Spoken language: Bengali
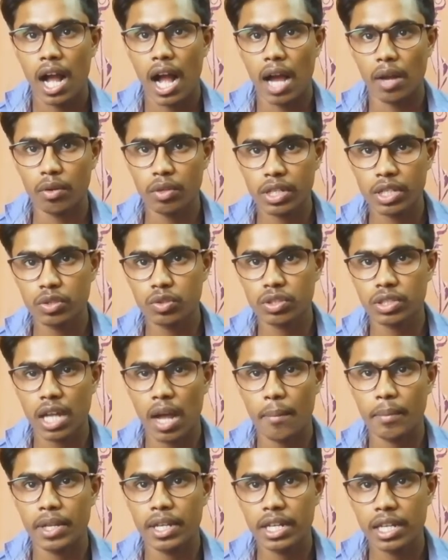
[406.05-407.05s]
আরও কিছু
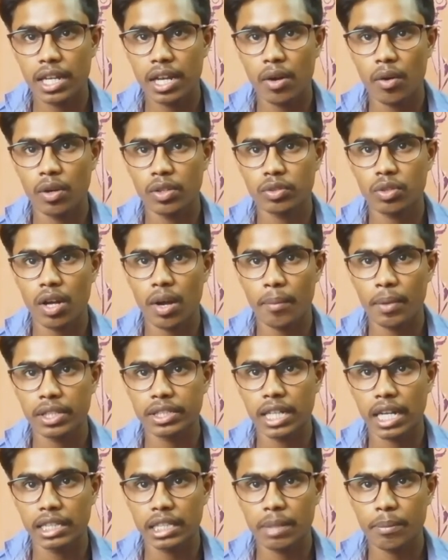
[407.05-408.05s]
সামনে এলে হয়তো আমরা
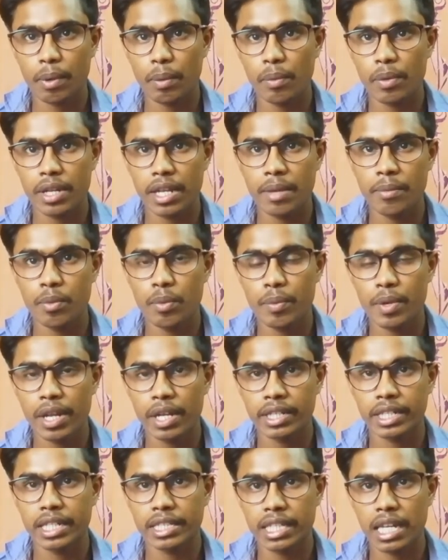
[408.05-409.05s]
জানতে পারবো এই মুভির
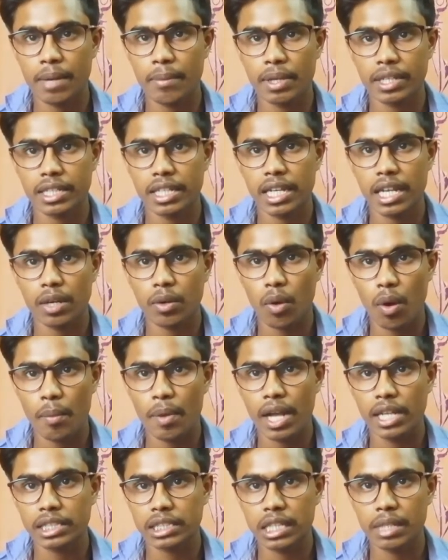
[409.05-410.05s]
টিজার বা টেলার
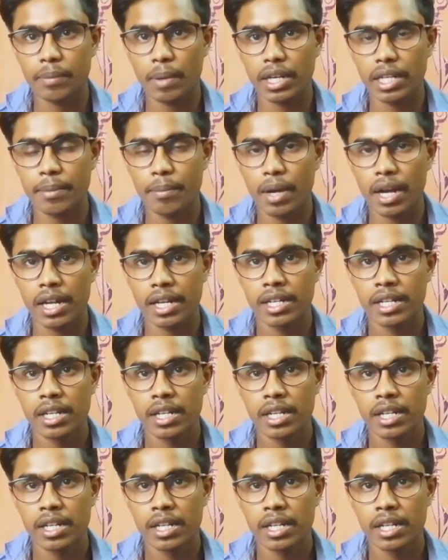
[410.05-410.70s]
কবে আসতে পারে বা